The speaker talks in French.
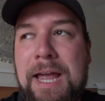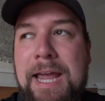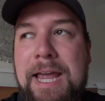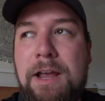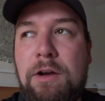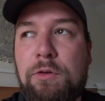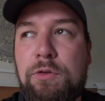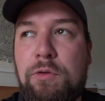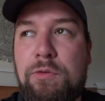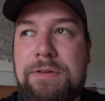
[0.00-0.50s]

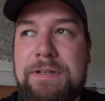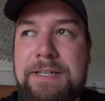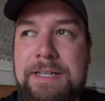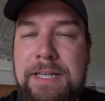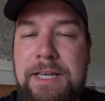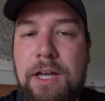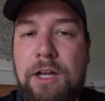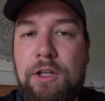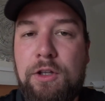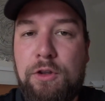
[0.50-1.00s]
Et on a
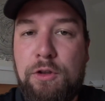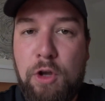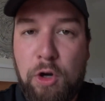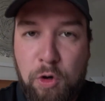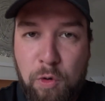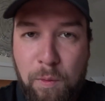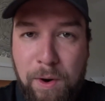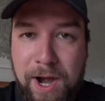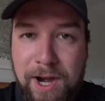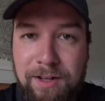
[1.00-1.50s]
aussi
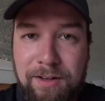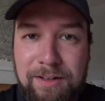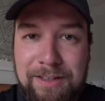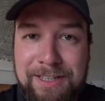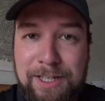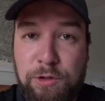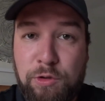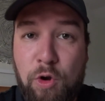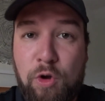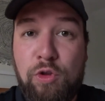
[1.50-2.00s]
The
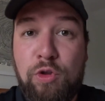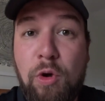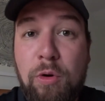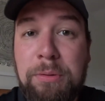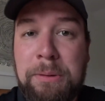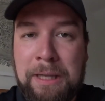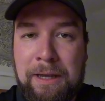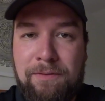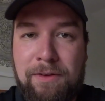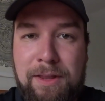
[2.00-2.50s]
Quail, qui est un
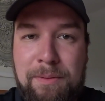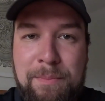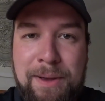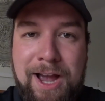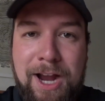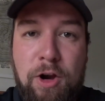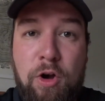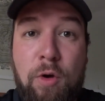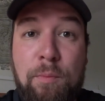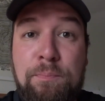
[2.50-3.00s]
autre
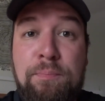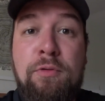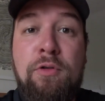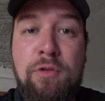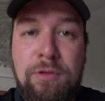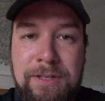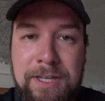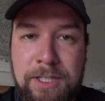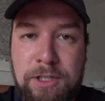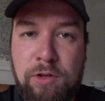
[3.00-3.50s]
événement encore
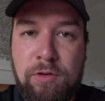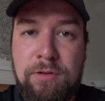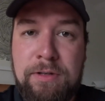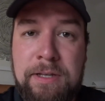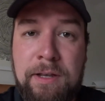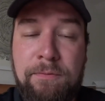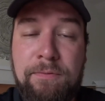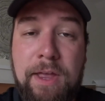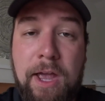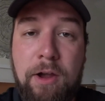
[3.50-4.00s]
plus
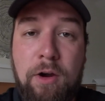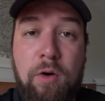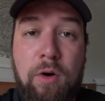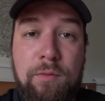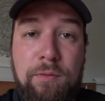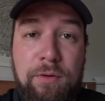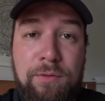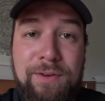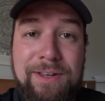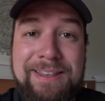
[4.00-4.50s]
exclusif. D'ailleurs,
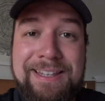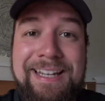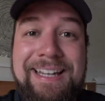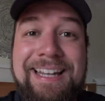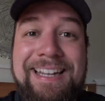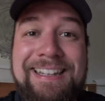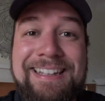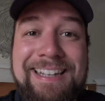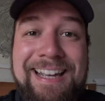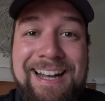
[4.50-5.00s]
on va fêter
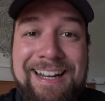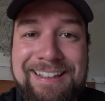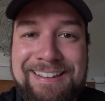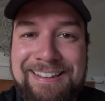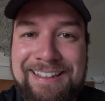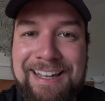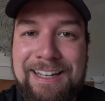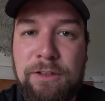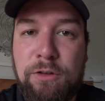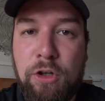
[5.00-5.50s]
les
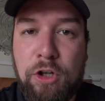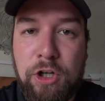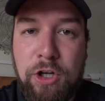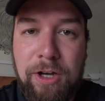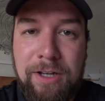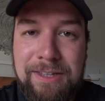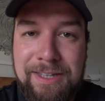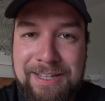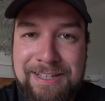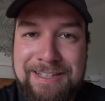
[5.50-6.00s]
30 ans de
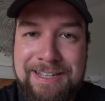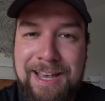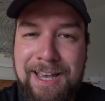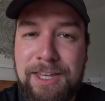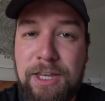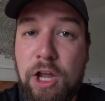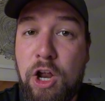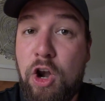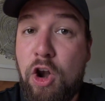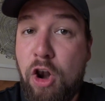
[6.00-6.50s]

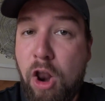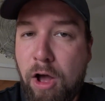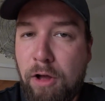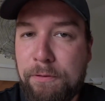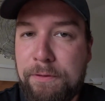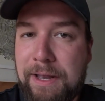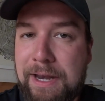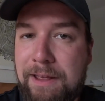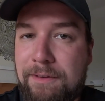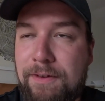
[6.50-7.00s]
Koenigsegg
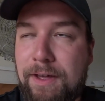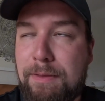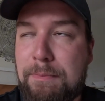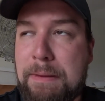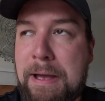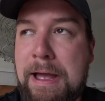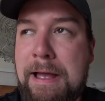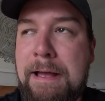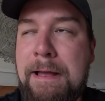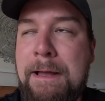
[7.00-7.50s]
lors de
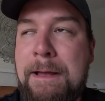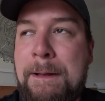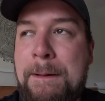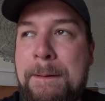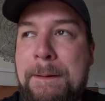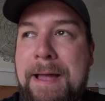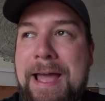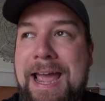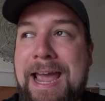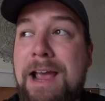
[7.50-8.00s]
l'événement.
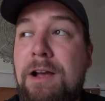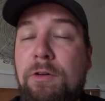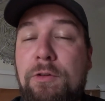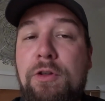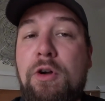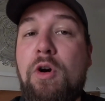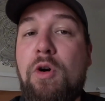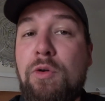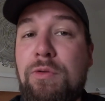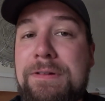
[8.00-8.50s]
Et
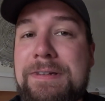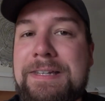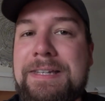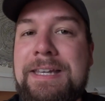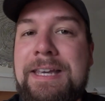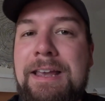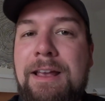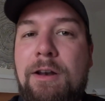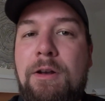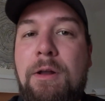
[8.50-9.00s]
on a
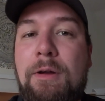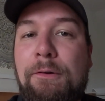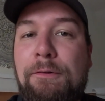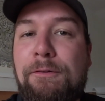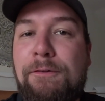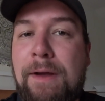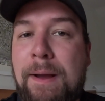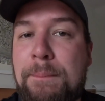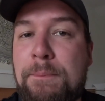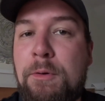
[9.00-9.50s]
aussi le
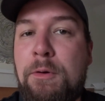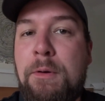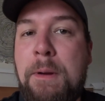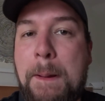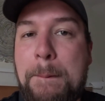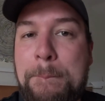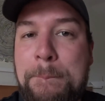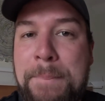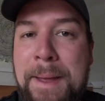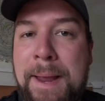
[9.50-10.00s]

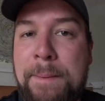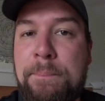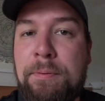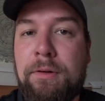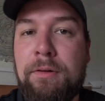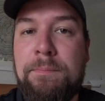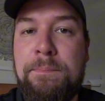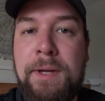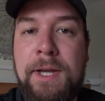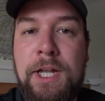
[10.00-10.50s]
fameux
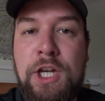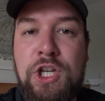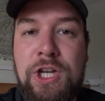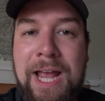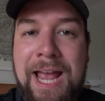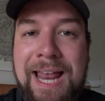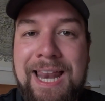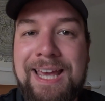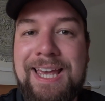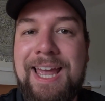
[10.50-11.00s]
Papal
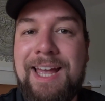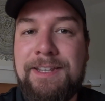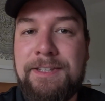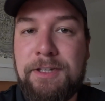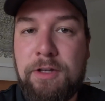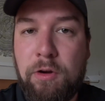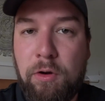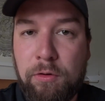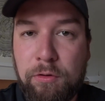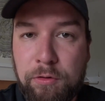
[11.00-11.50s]
Beach
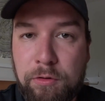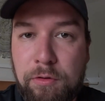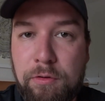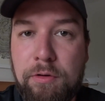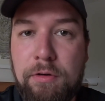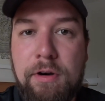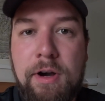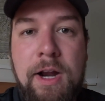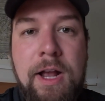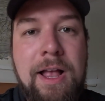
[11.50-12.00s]
Elegance
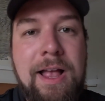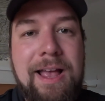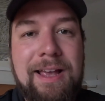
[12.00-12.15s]
Concours,